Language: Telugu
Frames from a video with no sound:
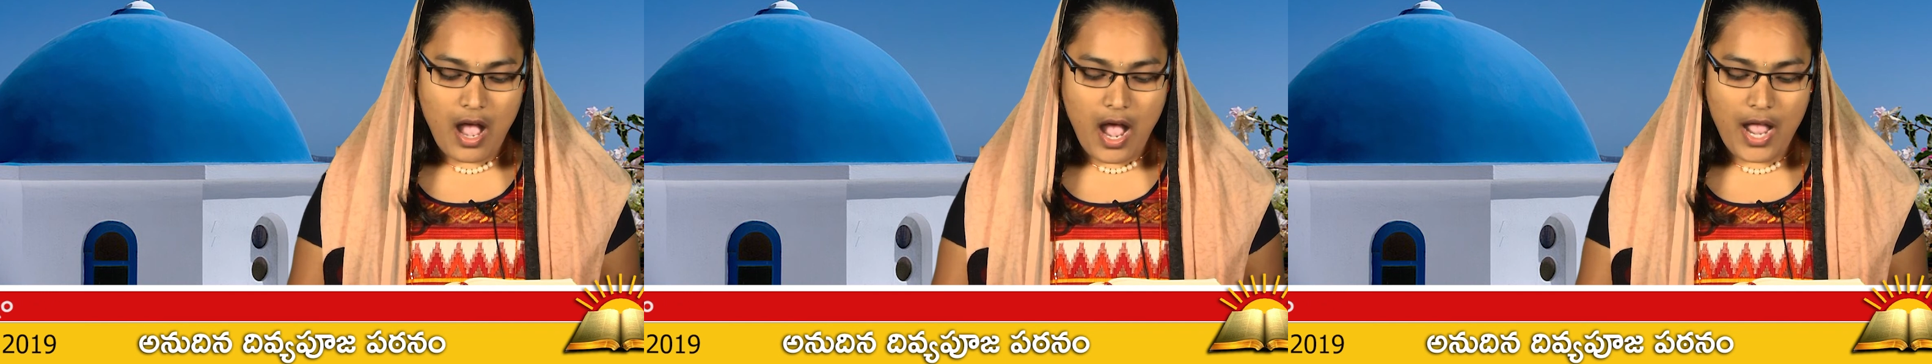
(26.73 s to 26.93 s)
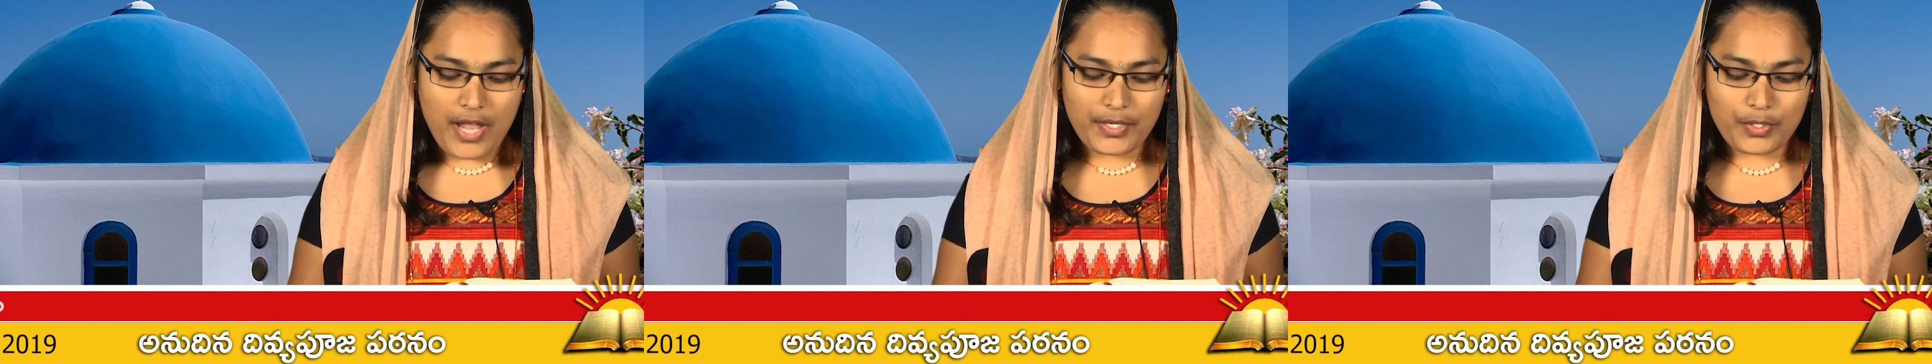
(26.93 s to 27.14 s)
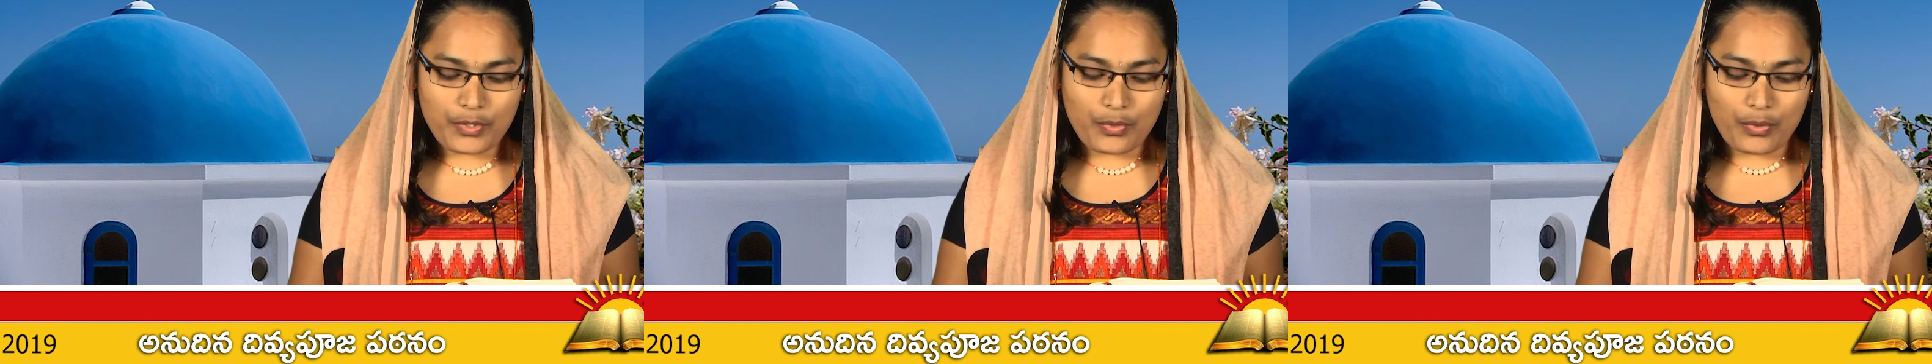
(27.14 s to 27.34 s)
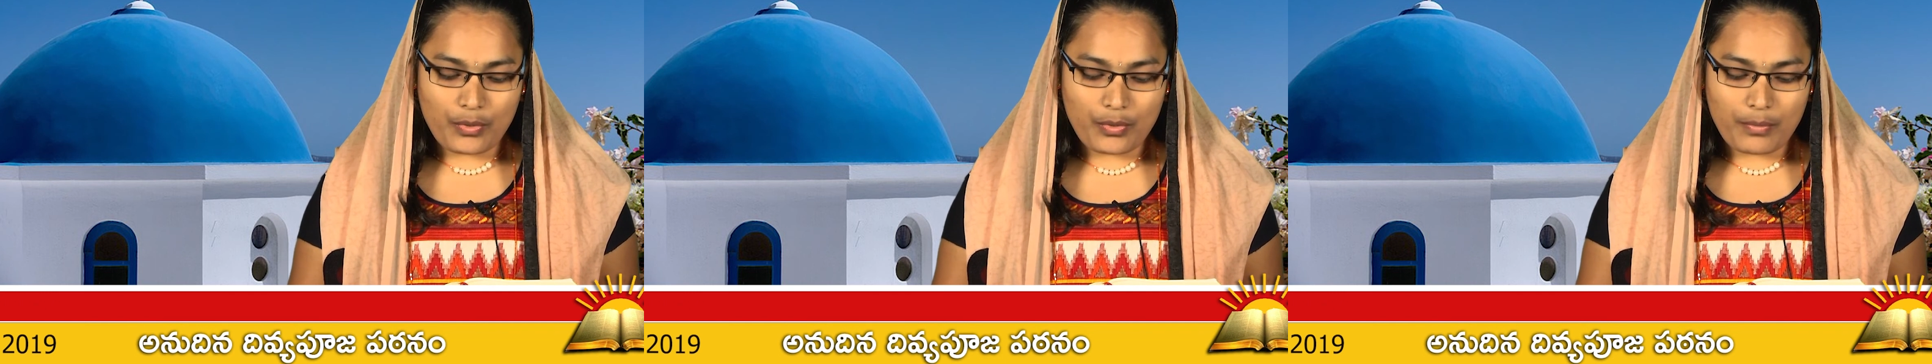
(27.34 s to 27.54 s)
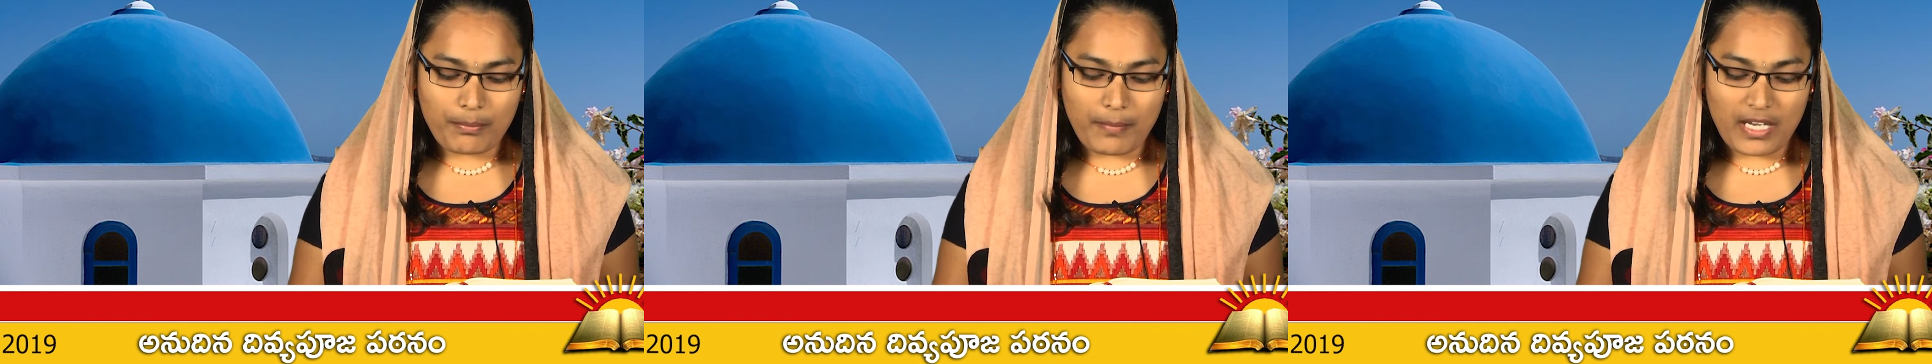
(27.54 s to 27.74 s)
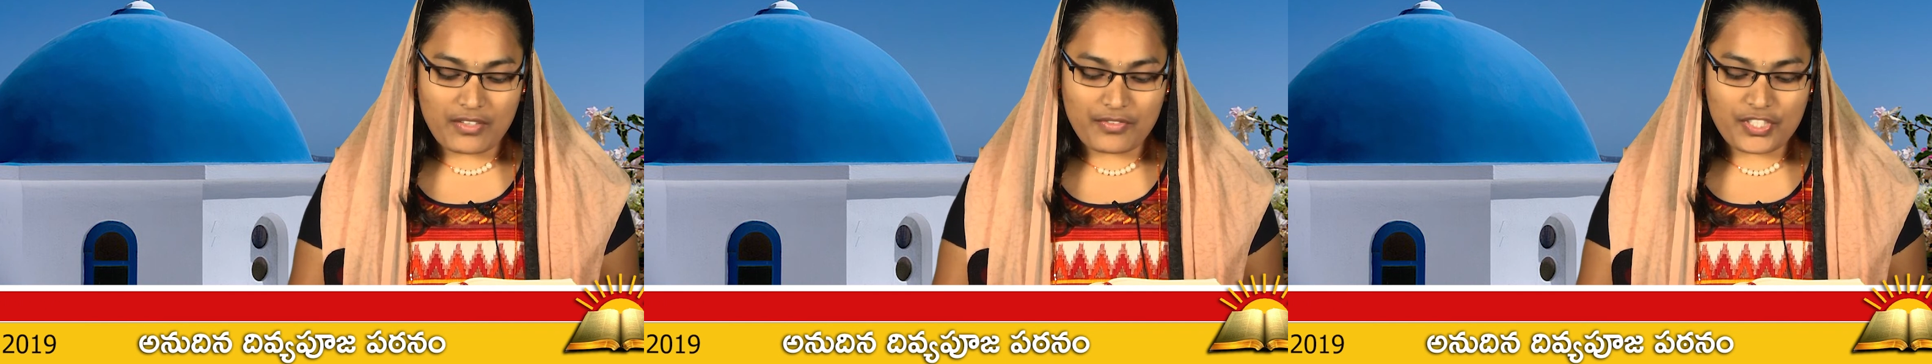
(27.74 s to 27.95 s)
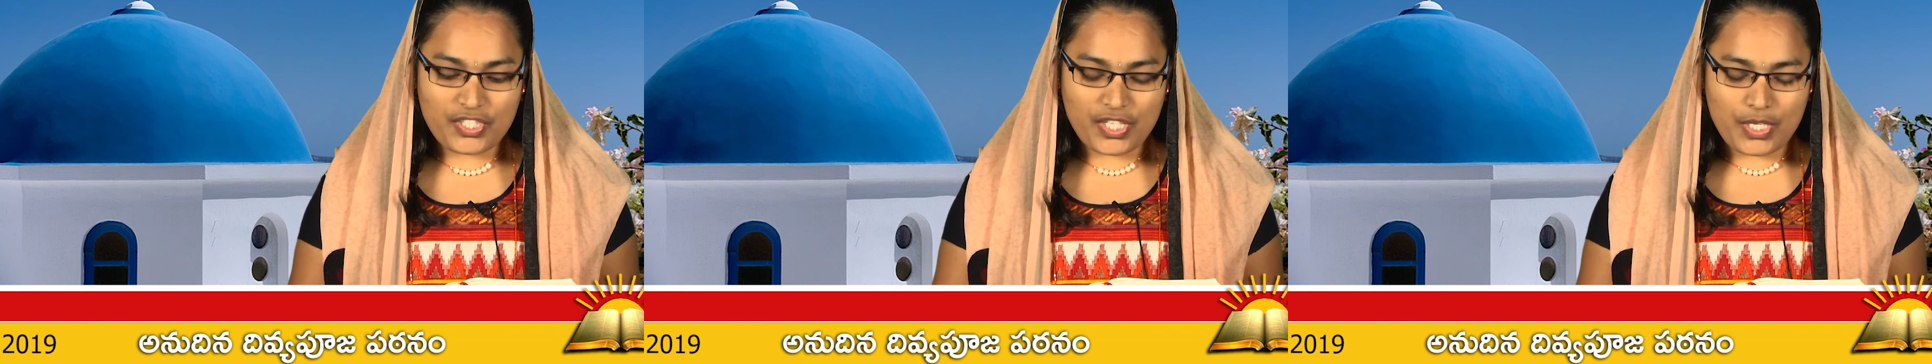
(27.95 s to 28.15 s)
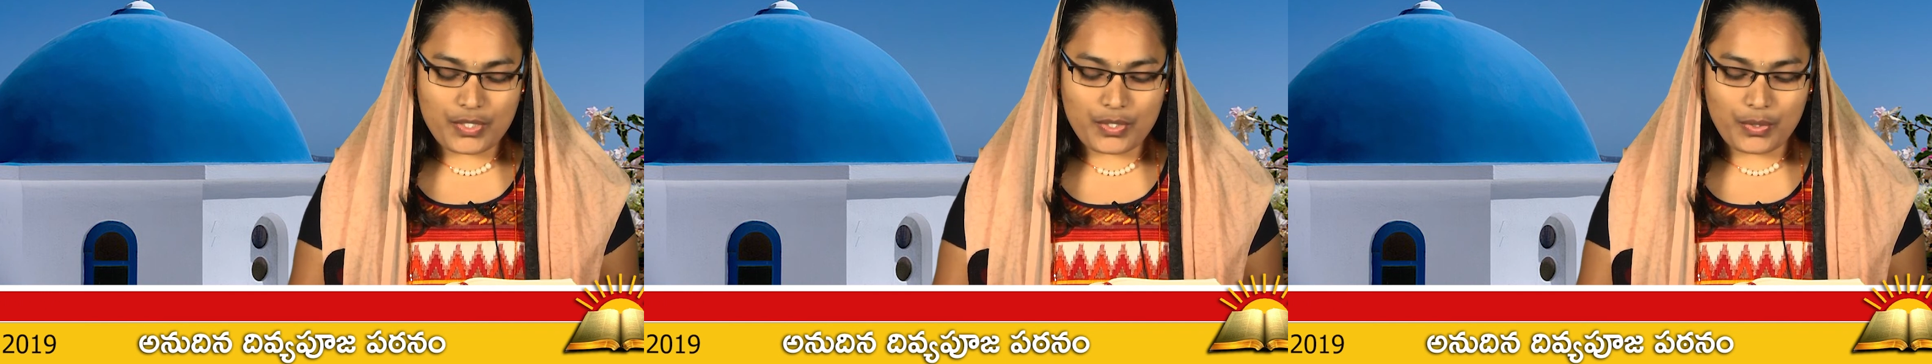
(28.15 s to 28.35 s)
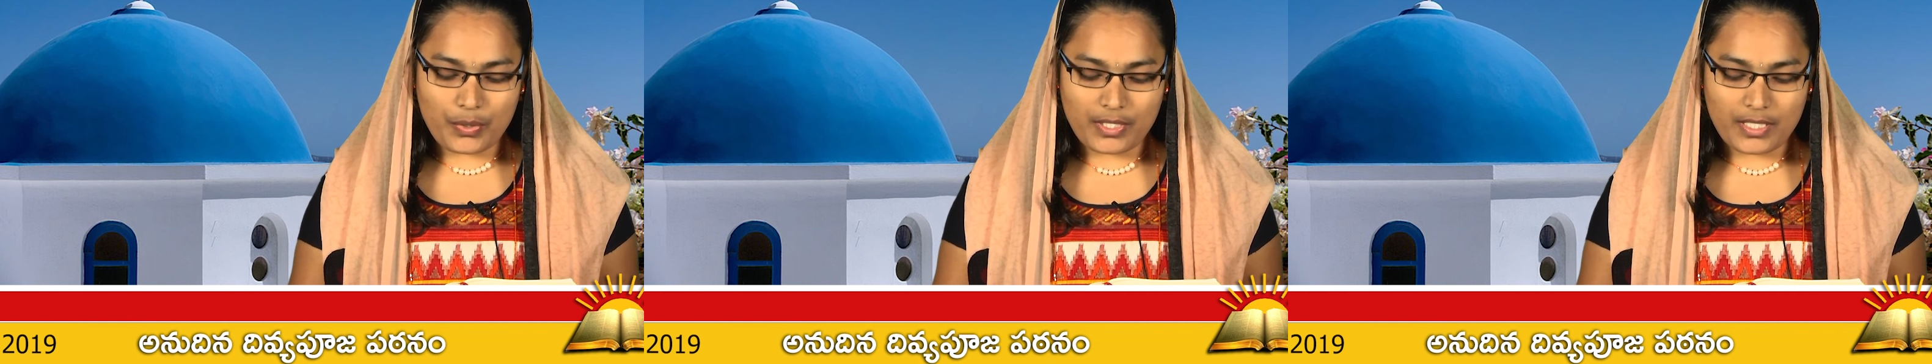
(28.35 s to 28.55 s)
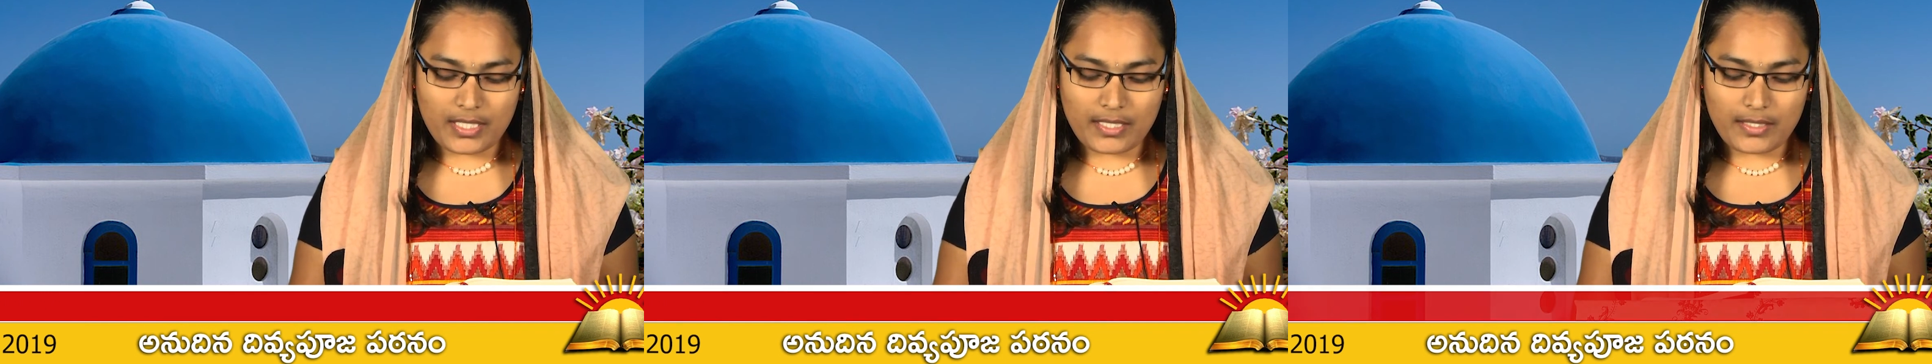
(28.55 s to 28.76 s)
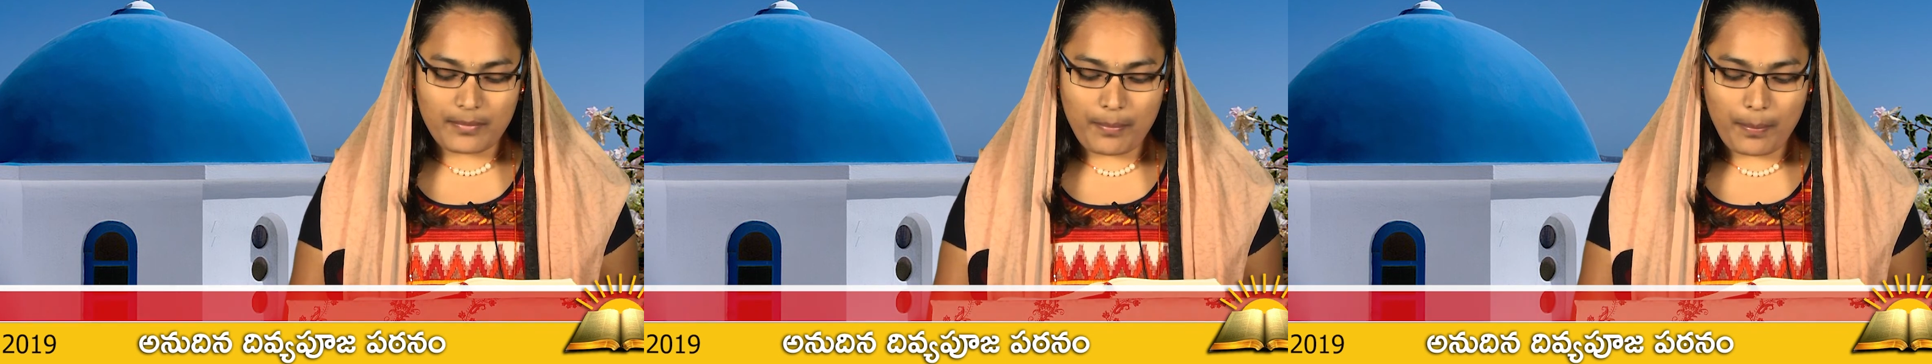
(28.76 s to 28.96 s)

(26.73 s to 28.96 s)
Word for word: ఆయనకు మనవి చేసుకొనిరి